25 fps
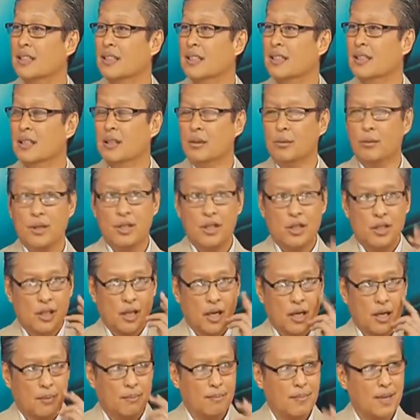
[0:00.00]
Okay. Which
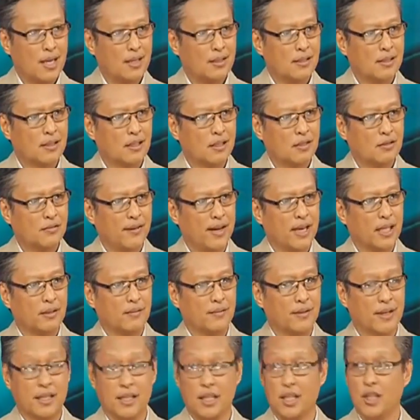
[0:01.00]
uh, makes this
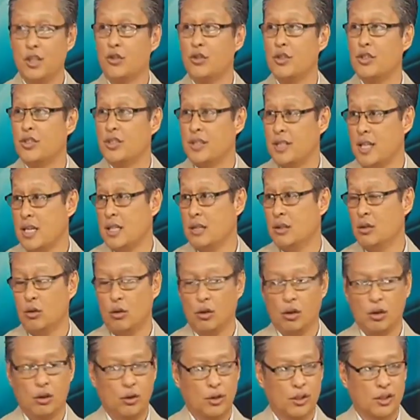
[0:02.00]
fight very interesting.
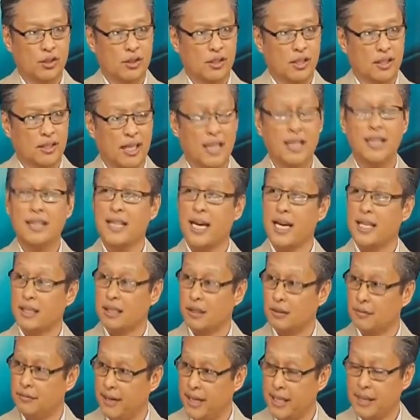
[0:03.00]
No? Although it's a
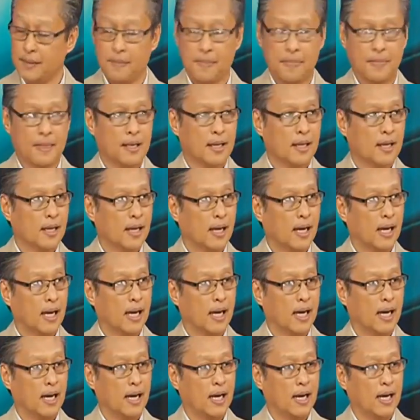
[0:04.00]
non-title fight, mm -hmm.
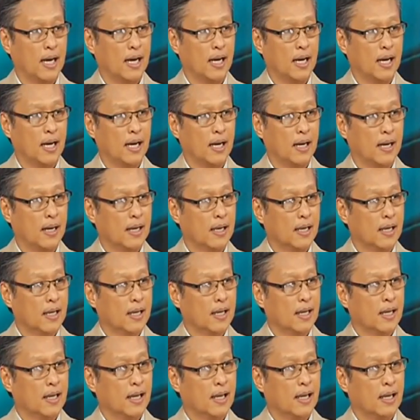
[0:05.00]
uh,
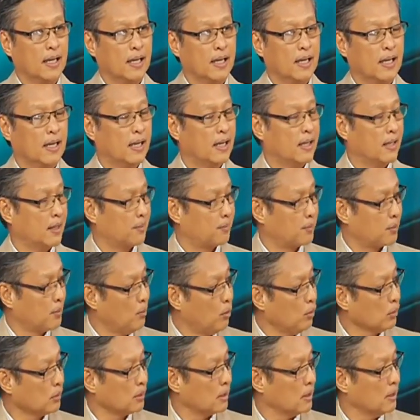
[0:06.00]
uh, the
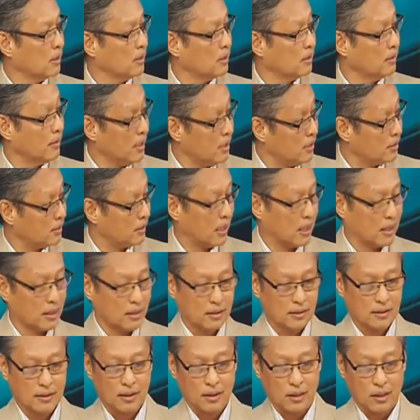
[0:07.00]
promoter,
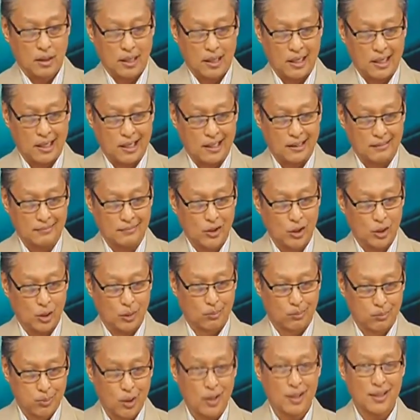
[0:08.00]
Ringstar, uh, you
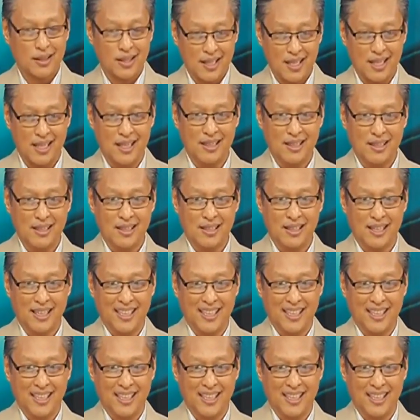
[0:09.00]
know, brought in